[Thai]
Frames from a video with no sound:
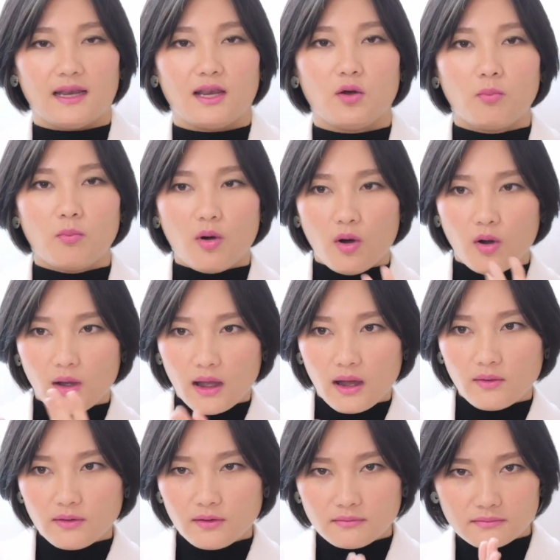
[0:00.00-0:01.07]
เรามองเขา
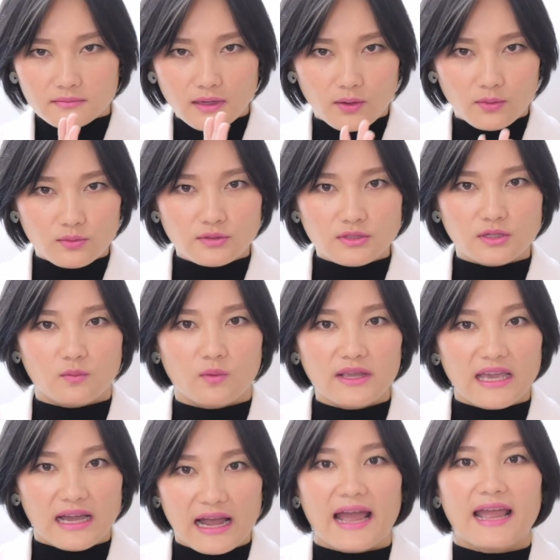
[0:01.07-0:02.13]
แล้วเรารู้สึกว่า
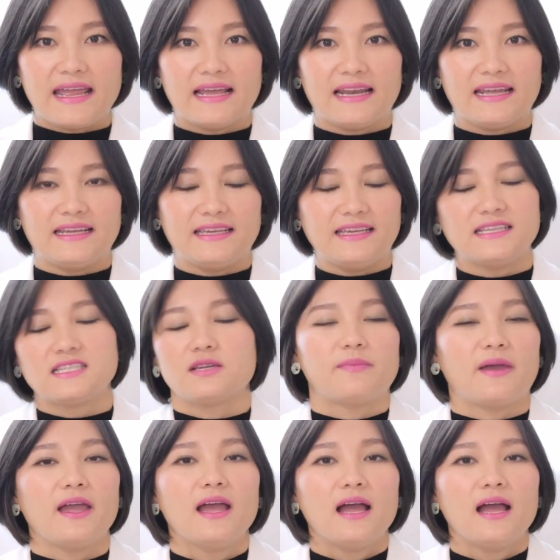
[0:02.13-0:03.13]
ยังไงอะไรอย่างนี้ใช่ไหม